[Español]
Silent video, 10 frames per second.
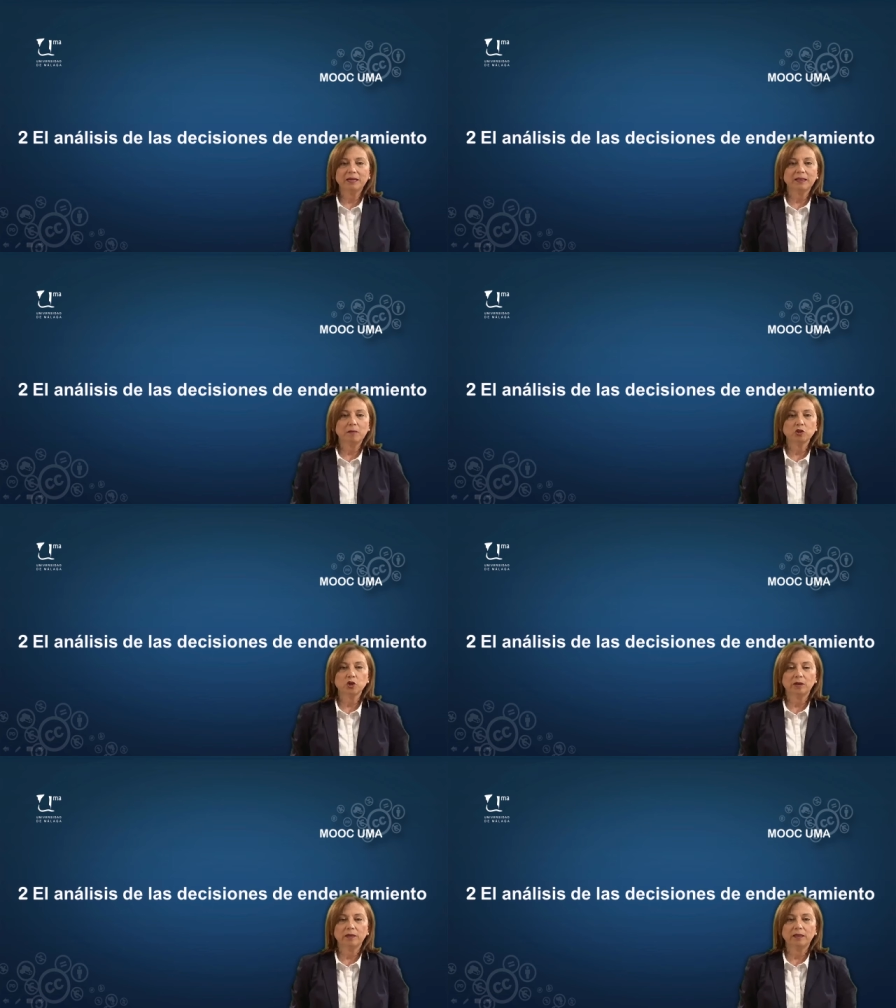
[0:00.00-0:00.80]
estamos
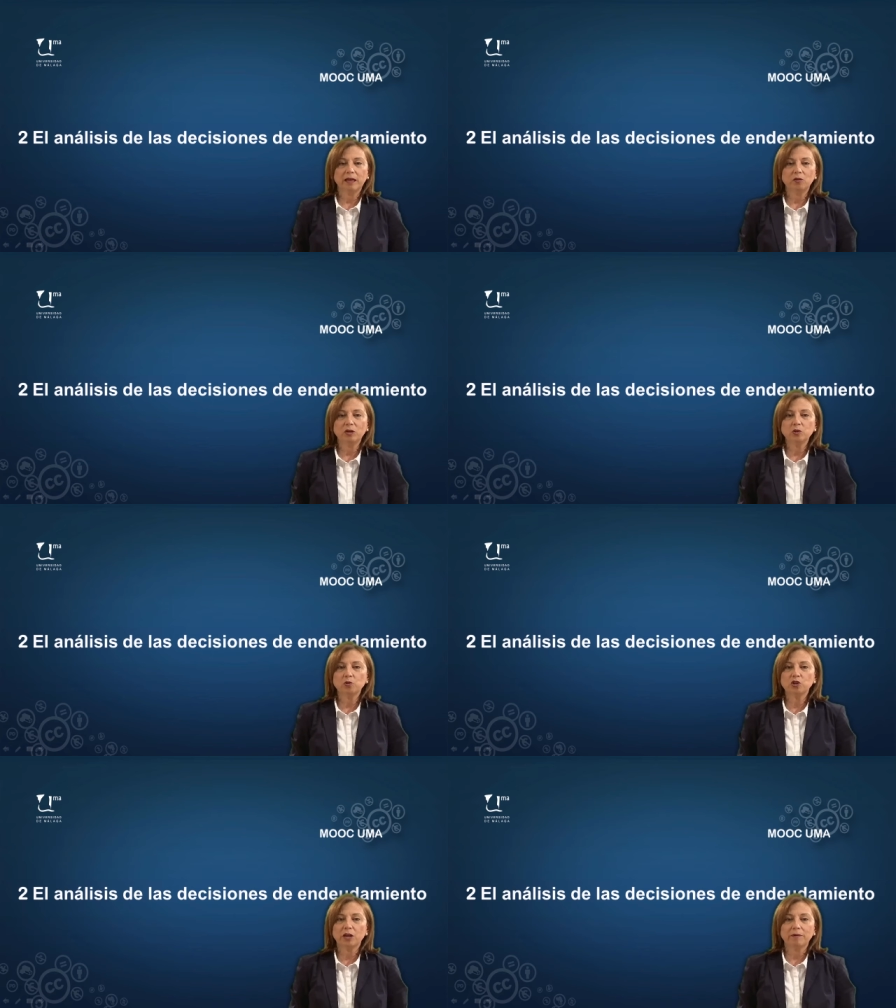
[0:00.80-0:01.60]
solicitando es un
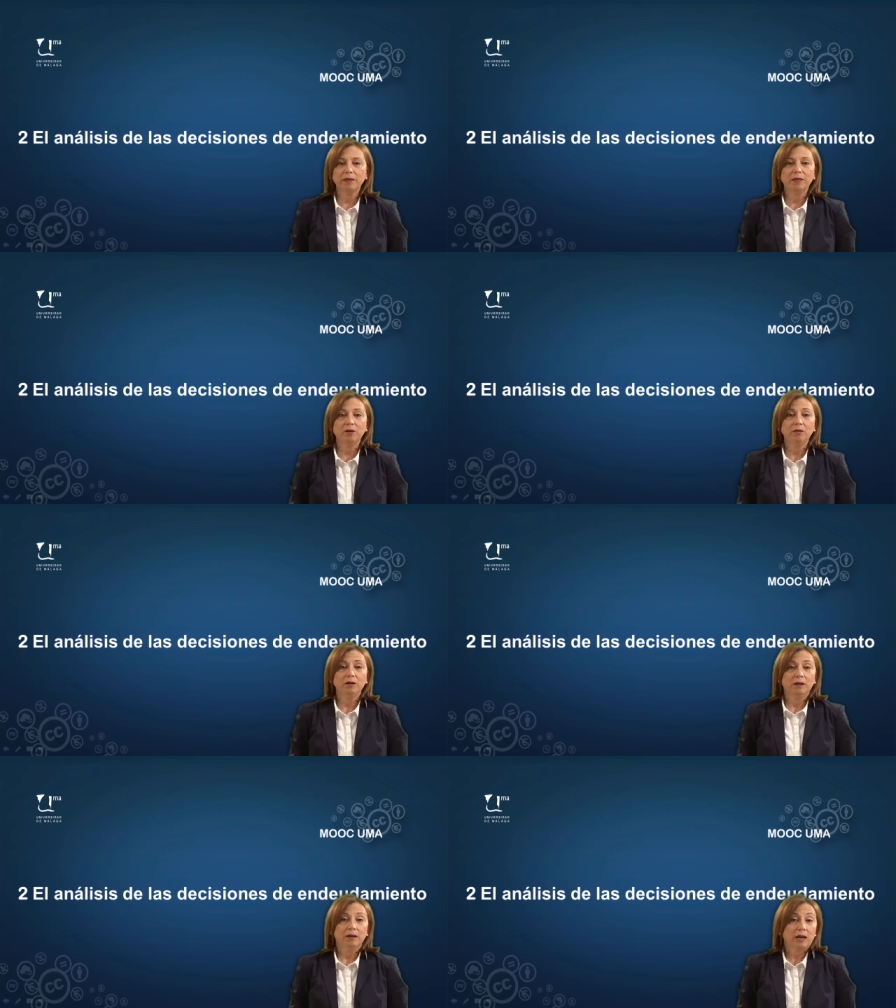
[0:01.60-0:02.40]
servicio
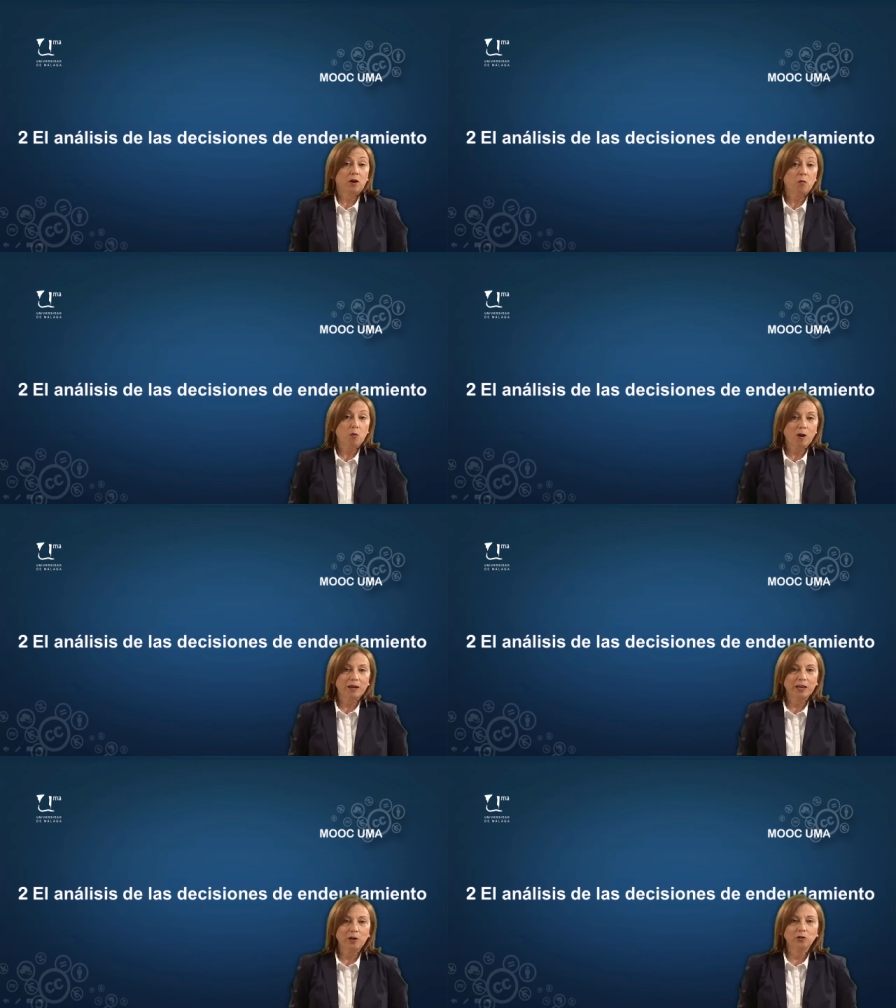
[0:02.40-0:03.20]
que, como
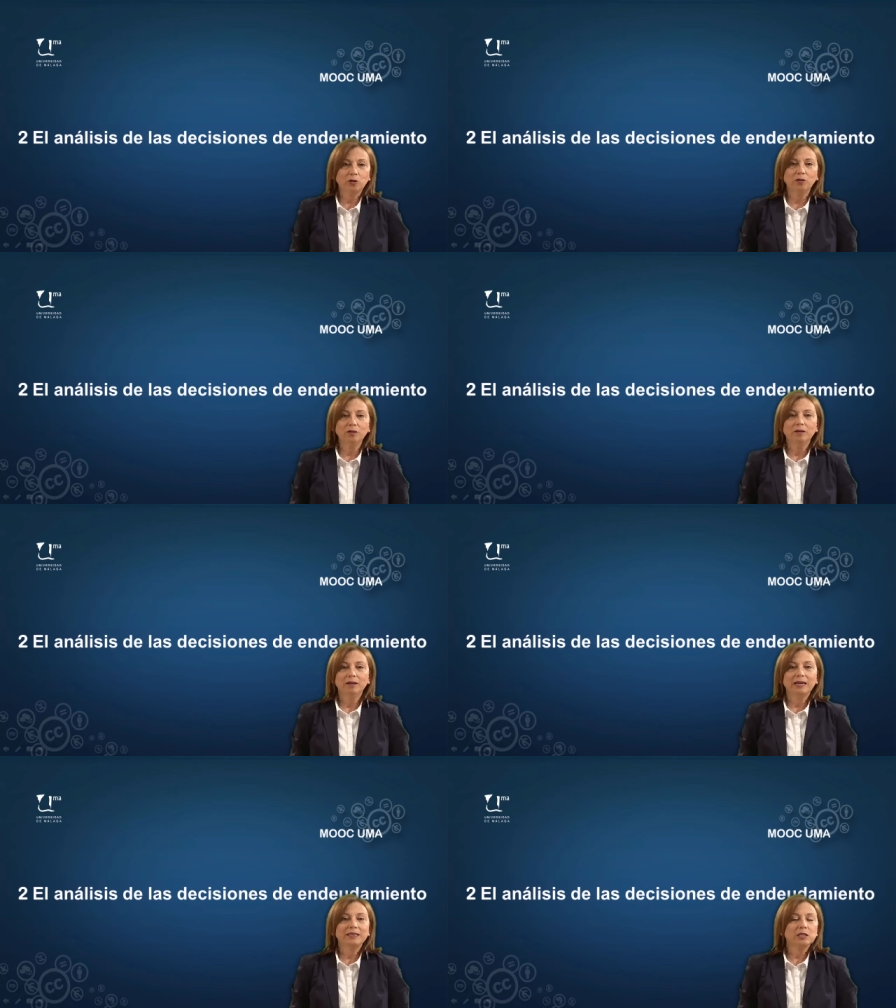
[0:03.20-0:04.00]
cualquier otro,
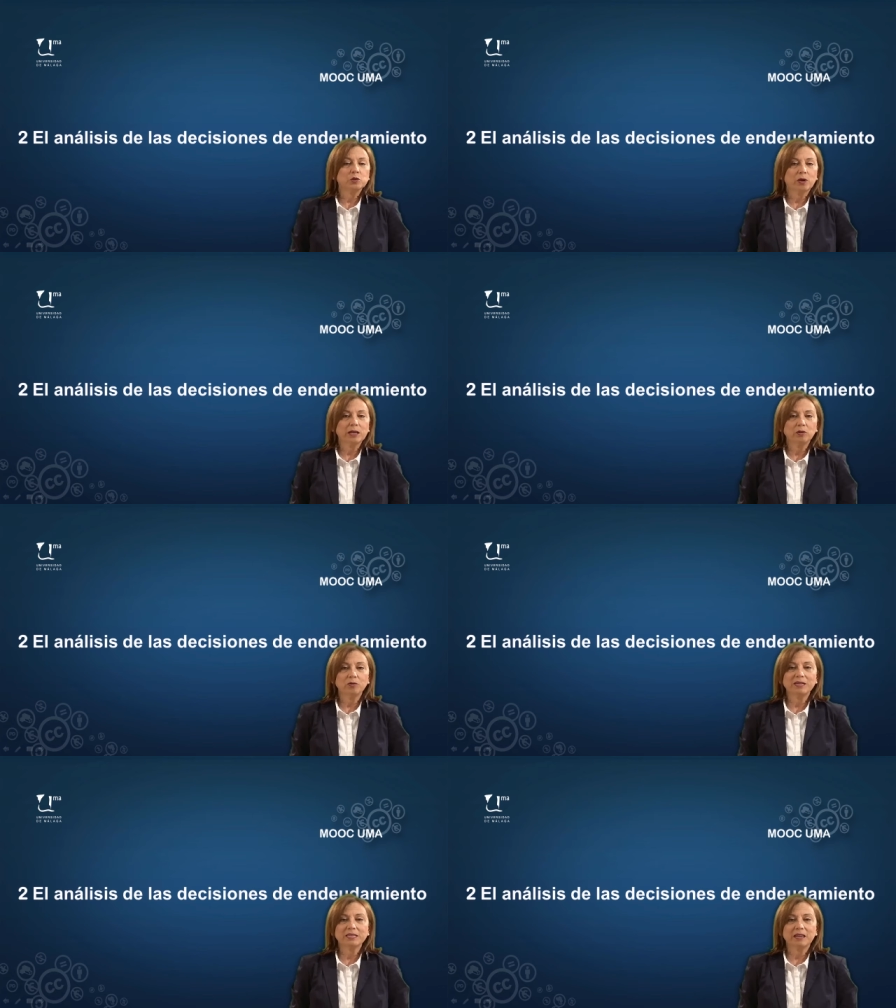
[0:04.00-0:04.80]
está sujeto a
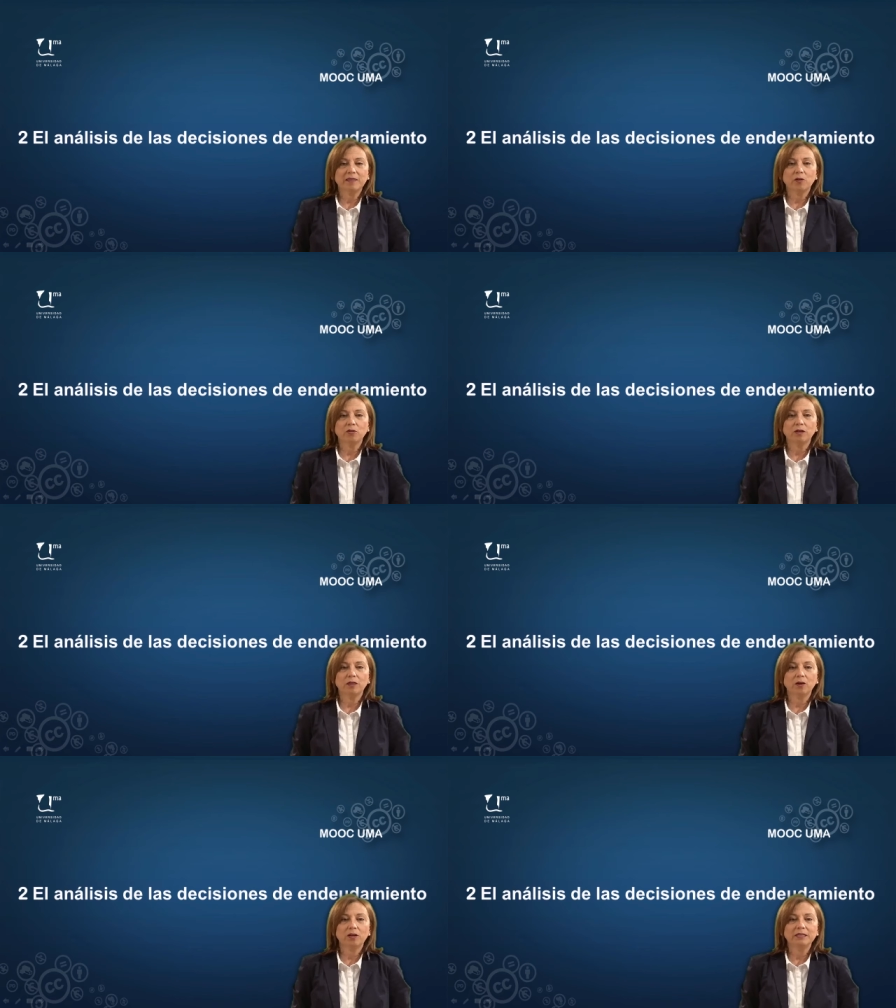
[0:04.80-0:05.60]
una serie de
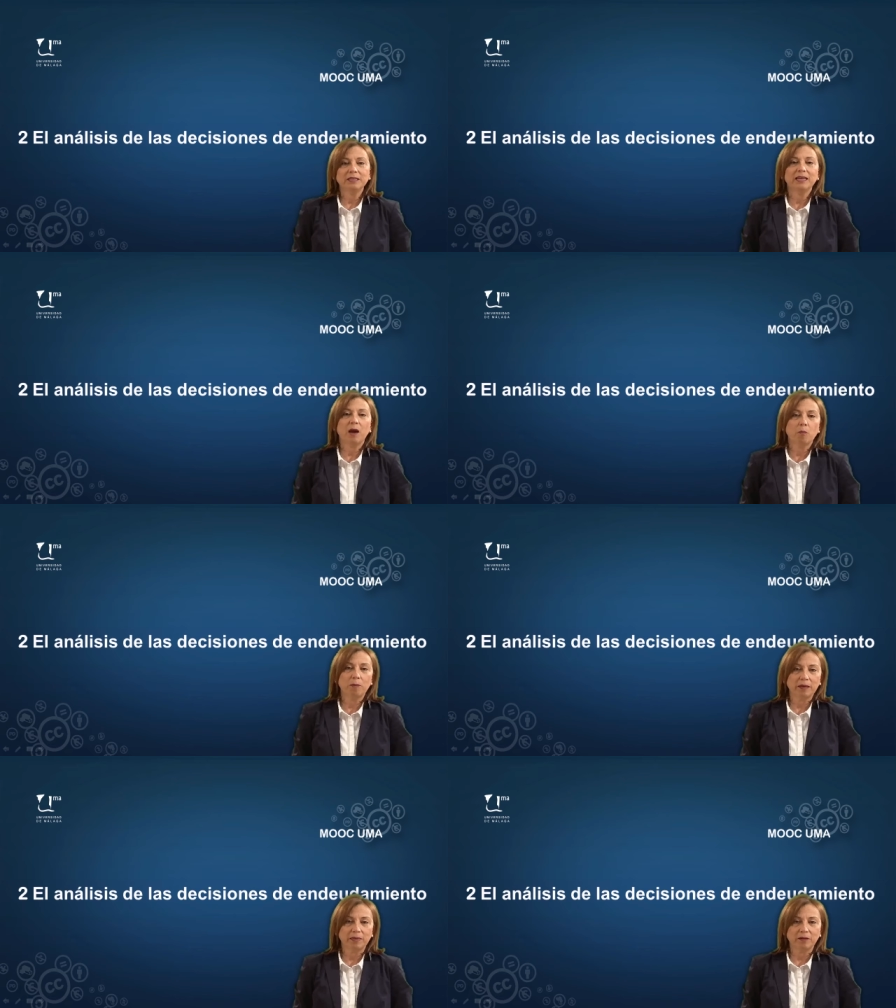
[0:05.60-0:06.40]
condiciones y a un
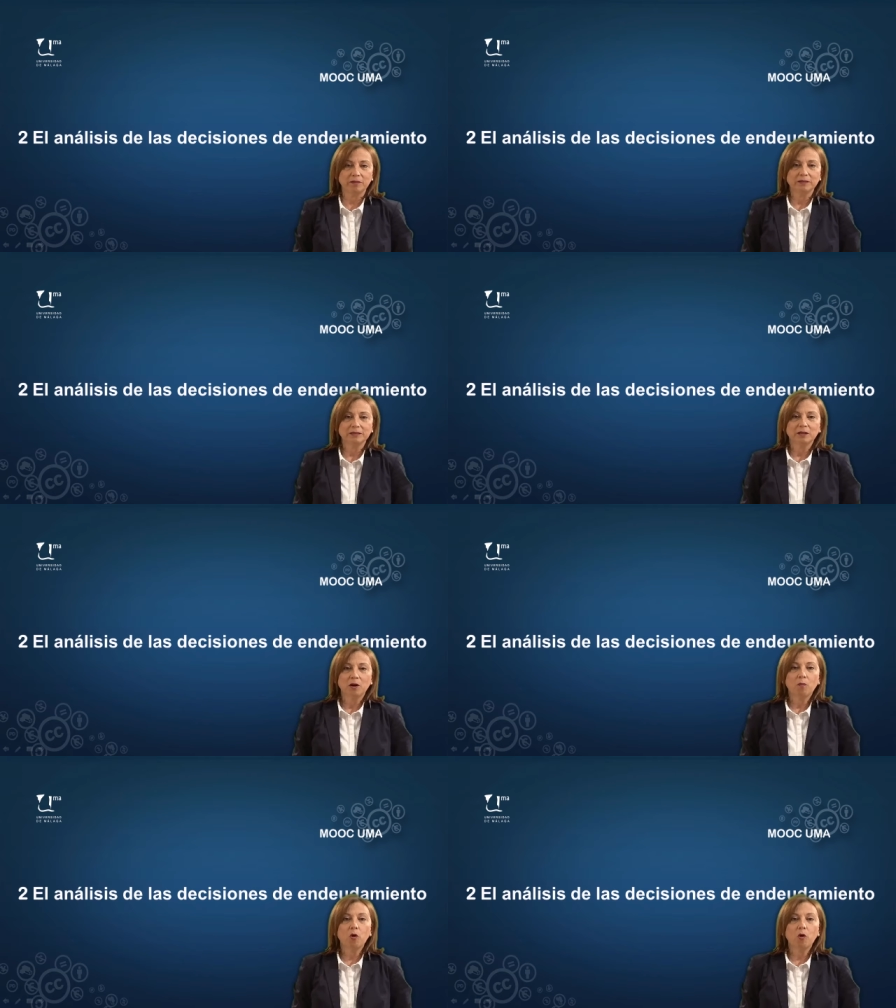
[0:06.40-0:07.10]
precio, por